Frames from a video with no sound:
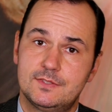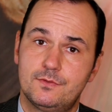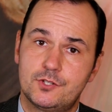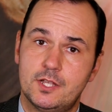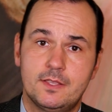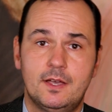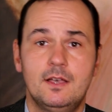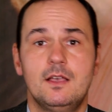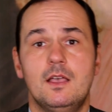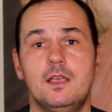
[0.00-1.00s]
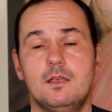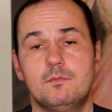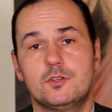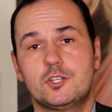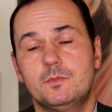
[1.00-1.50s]
stworzenia
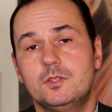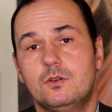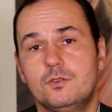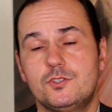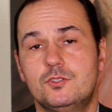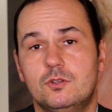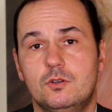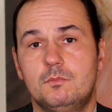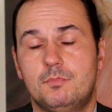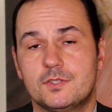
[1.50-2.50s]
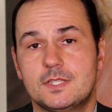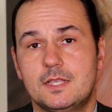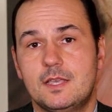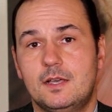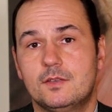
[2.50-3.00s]
możemy dojść do
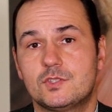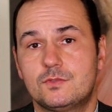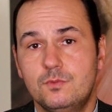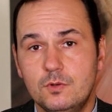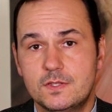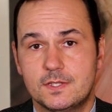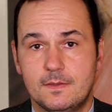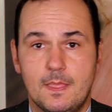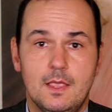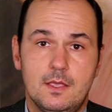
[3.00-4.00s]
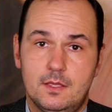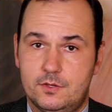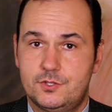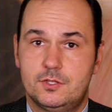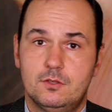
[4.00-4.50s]
poznania Stwórcy.
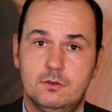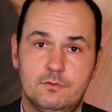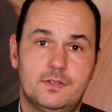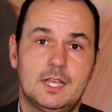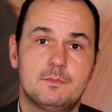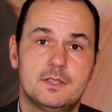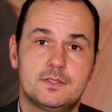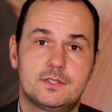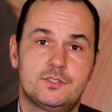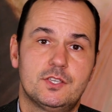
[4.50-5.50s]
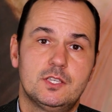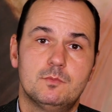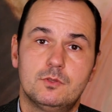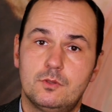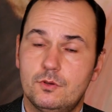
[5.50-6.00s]
Czy to fragment z Księgi
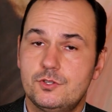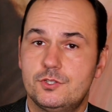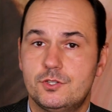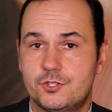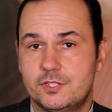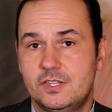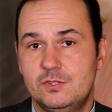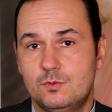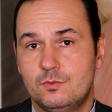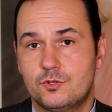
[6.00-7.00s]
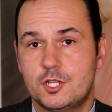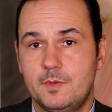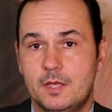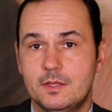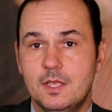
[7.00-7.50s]
Mądrości, czy z listu do
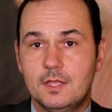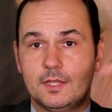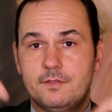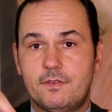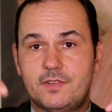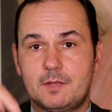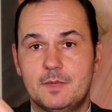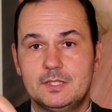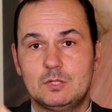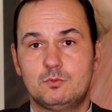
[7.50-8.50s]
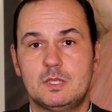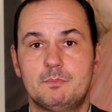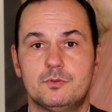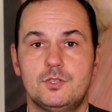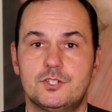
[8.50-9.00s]
Rzymian, te dwa fragmenty tutaj
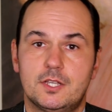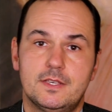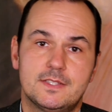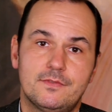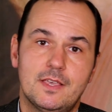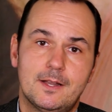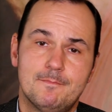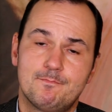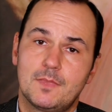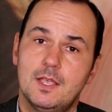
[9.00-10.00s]
poniżej zawieram.